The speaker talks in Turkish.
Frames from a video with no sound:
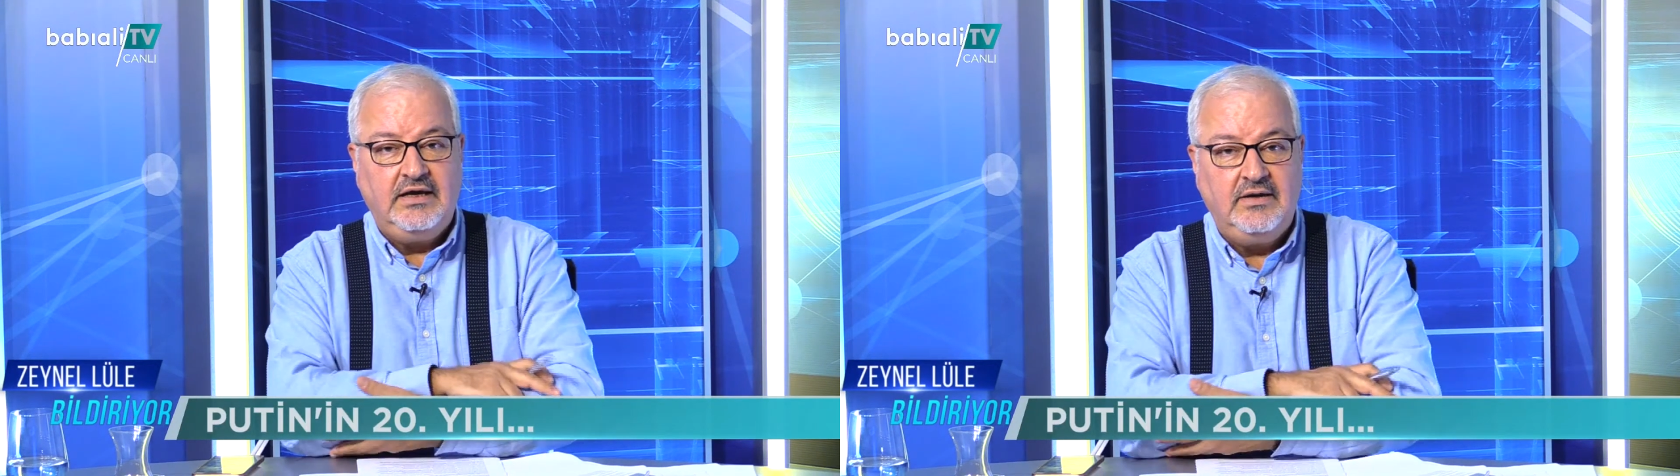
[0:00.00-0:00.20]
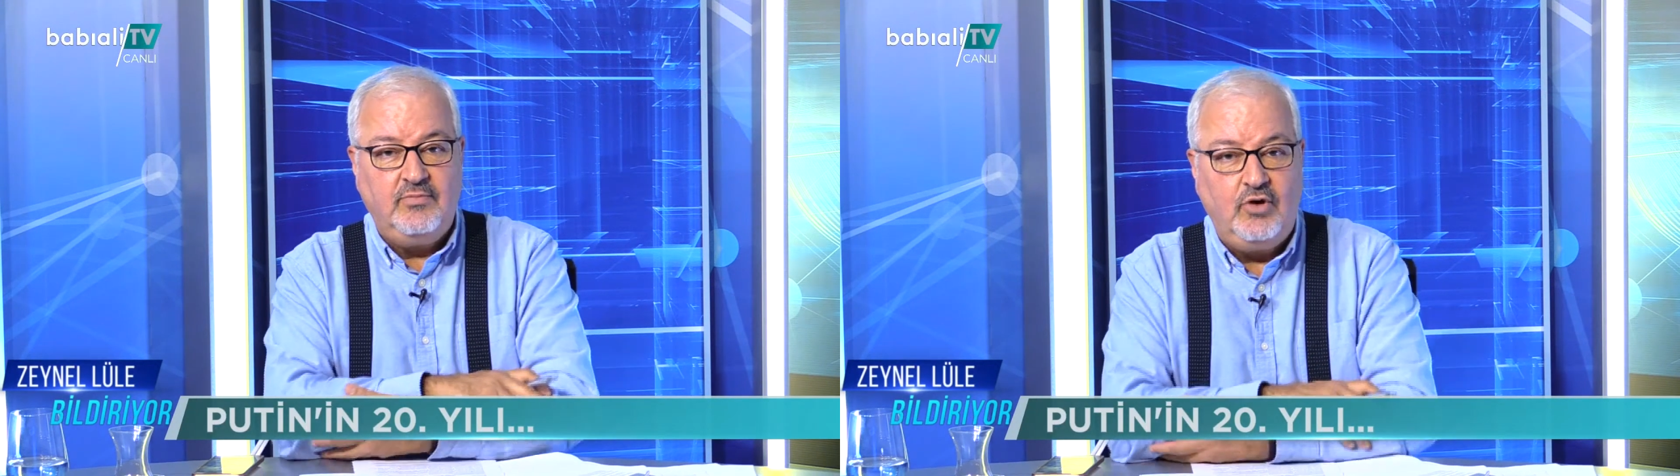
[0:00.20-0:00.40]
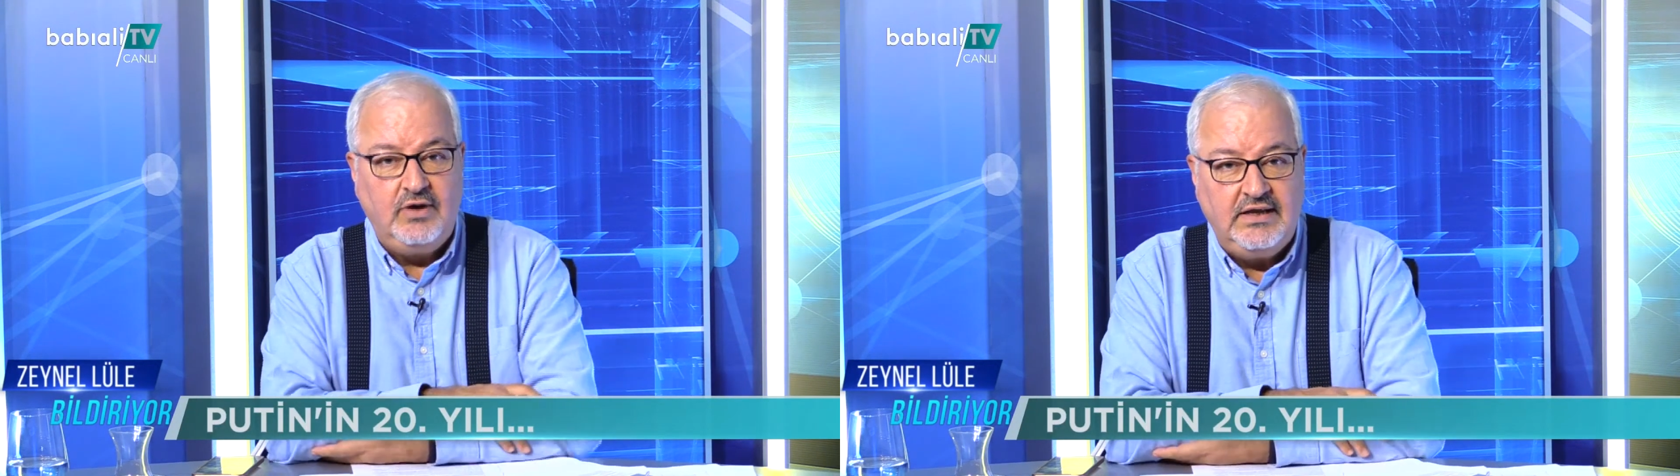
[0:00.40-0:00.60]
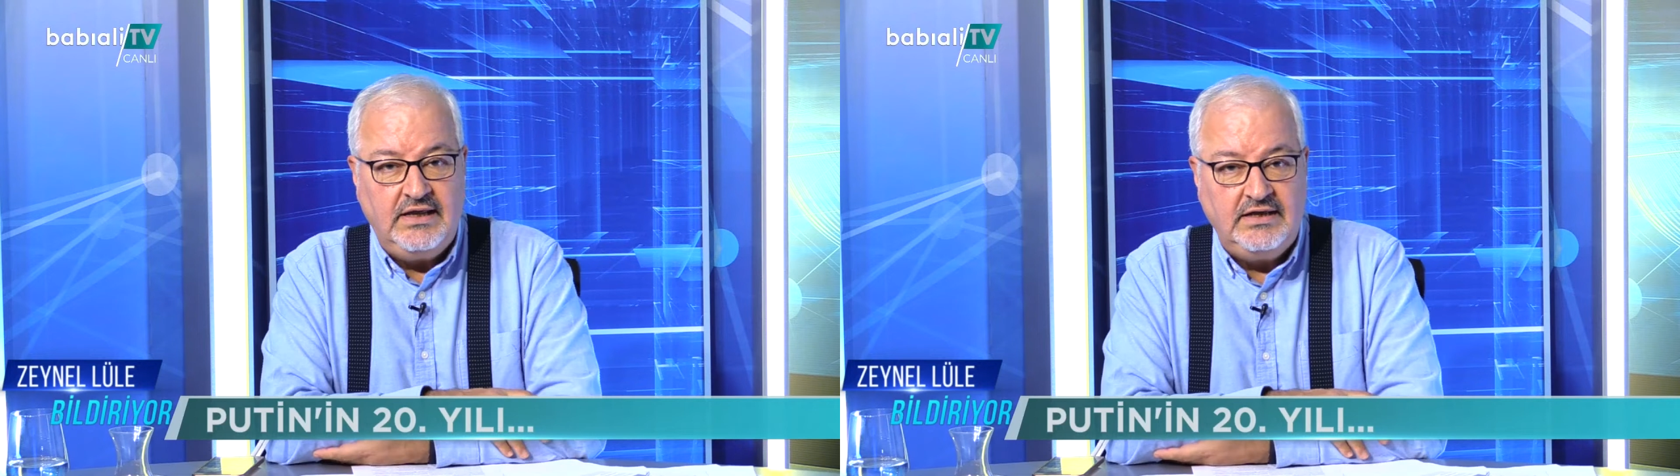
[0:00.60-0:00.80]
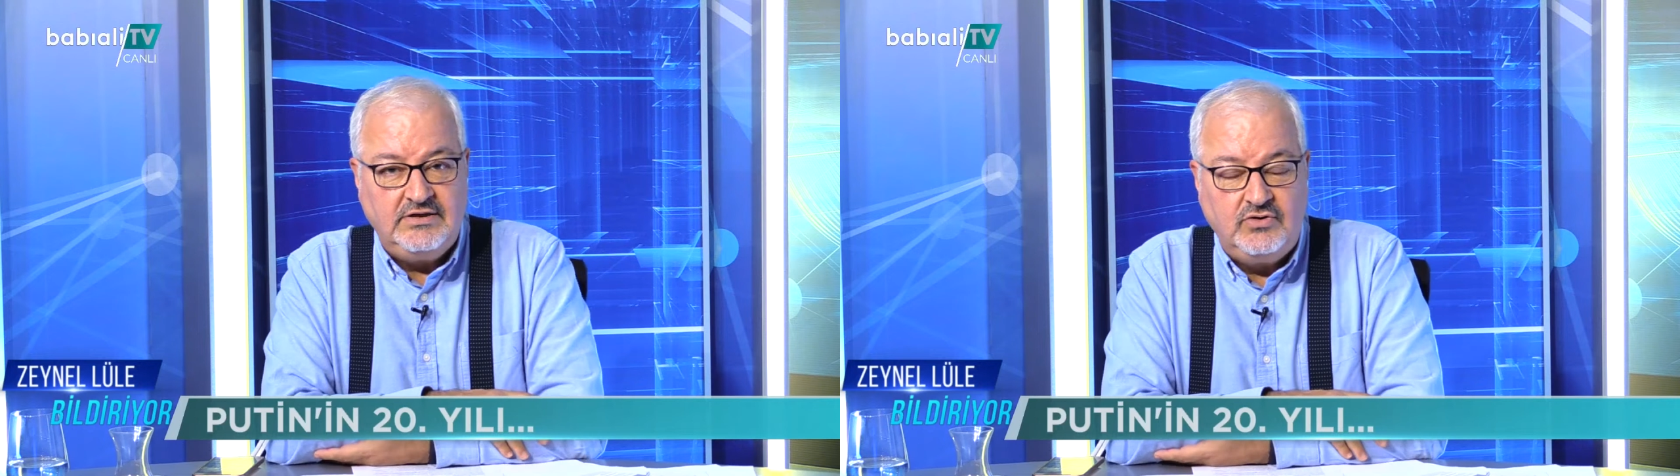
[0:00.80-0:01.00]
e,
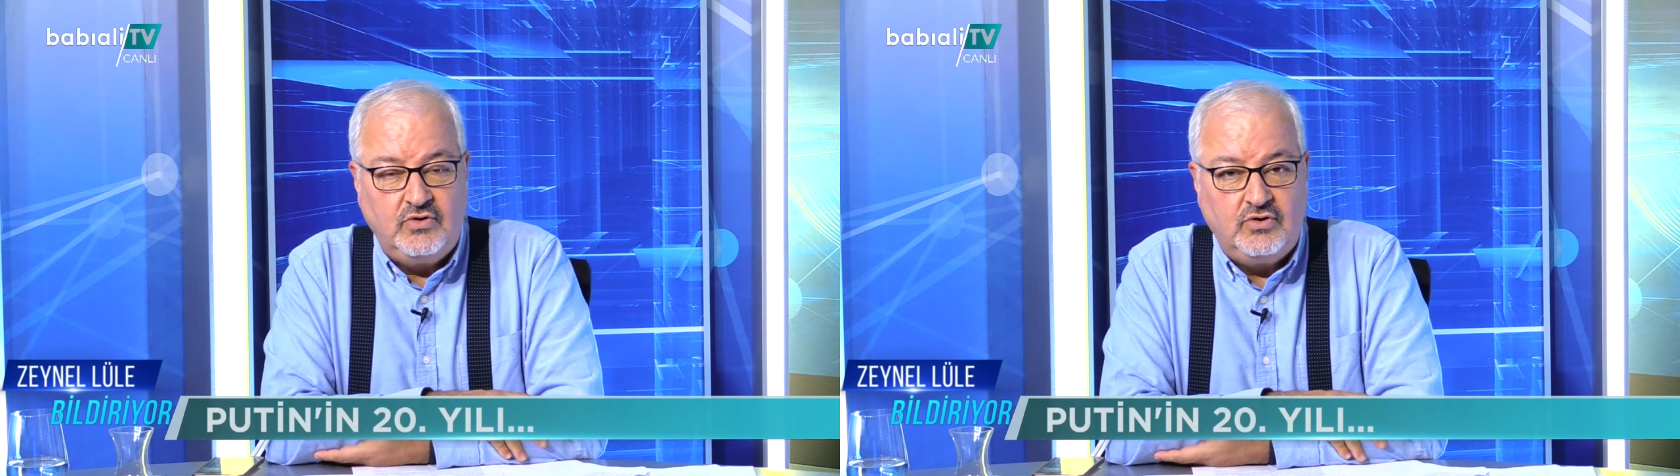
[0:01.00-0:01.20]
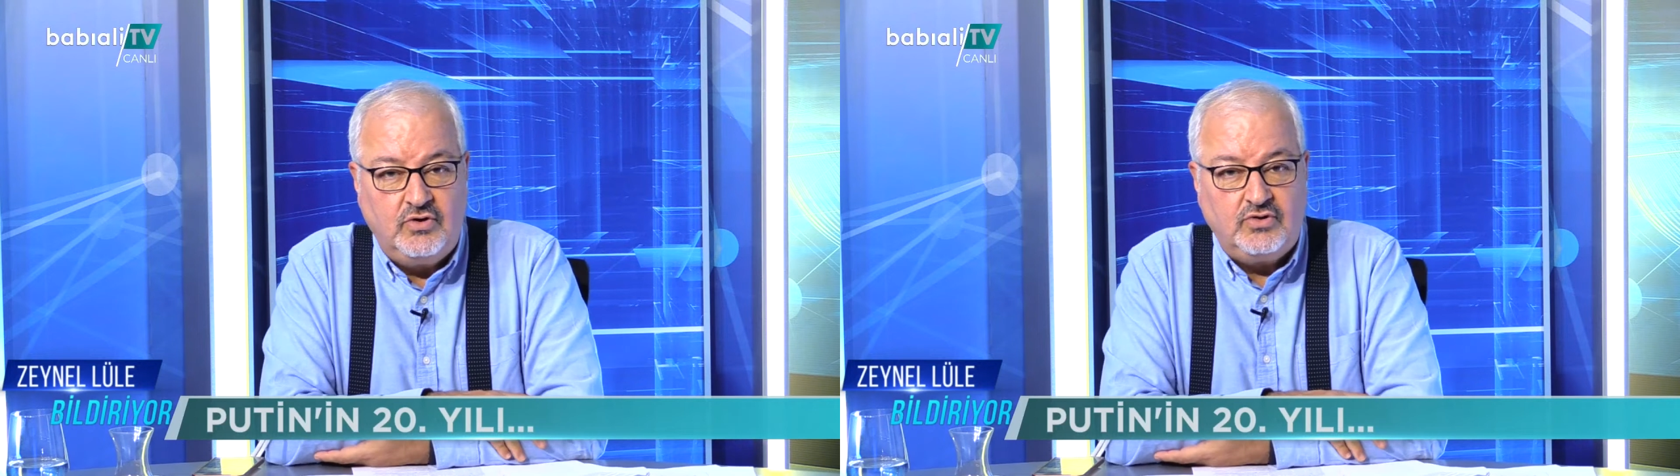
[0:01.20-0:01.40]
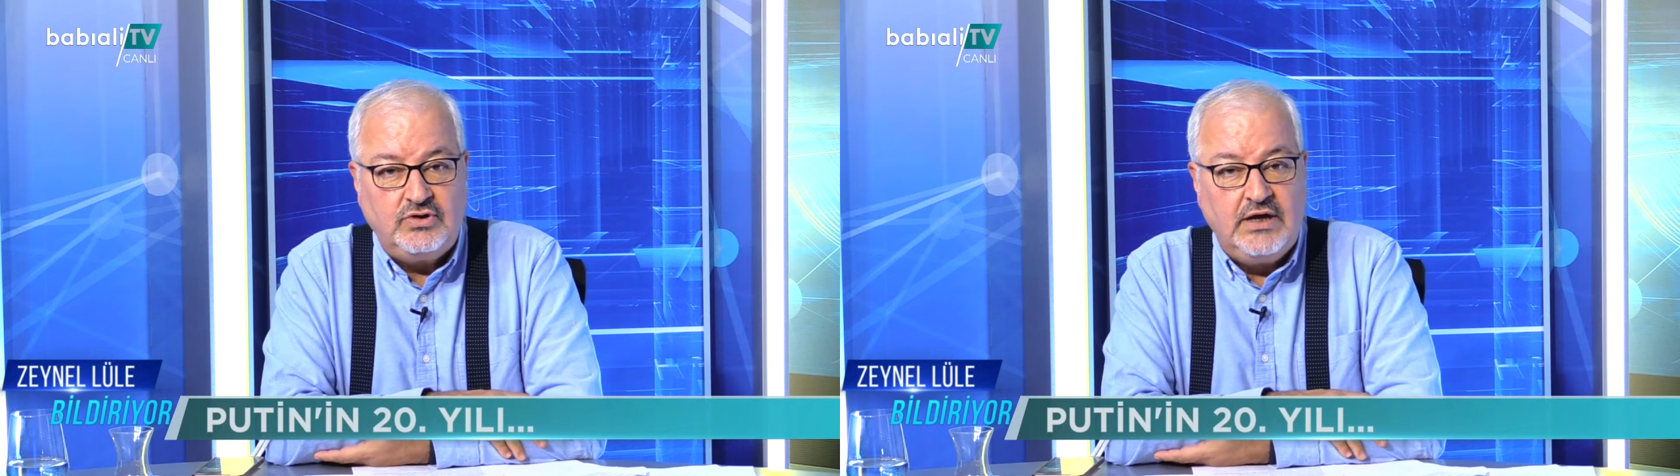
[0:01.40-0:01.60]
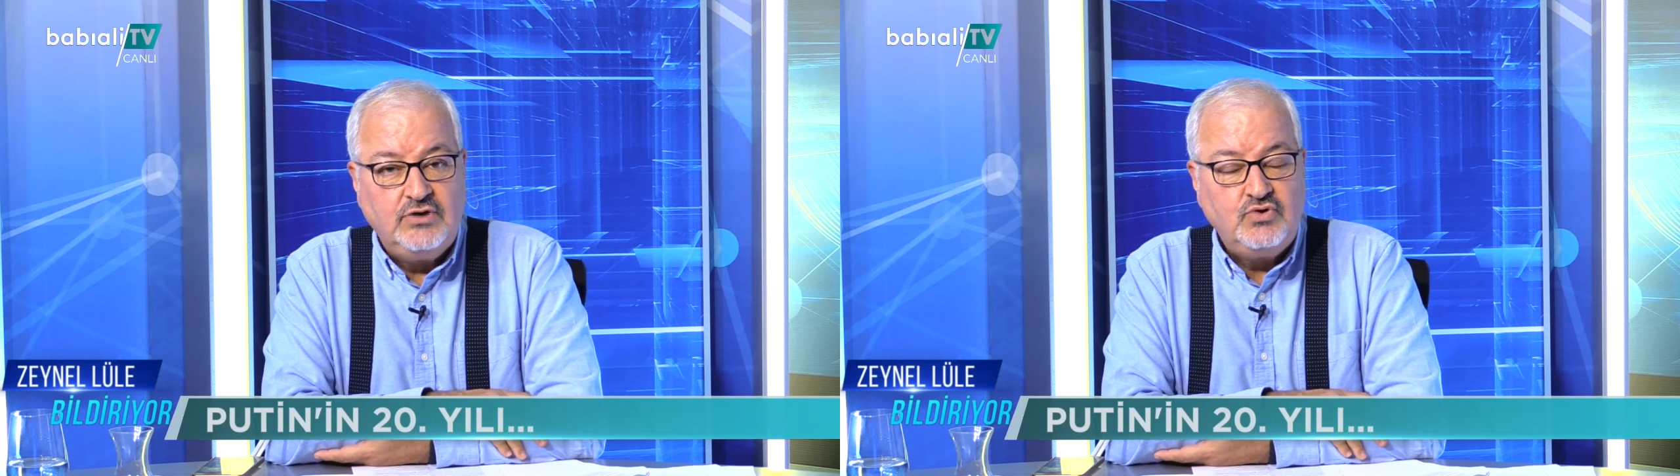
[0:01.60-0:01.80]
bölgede etkin oluyor.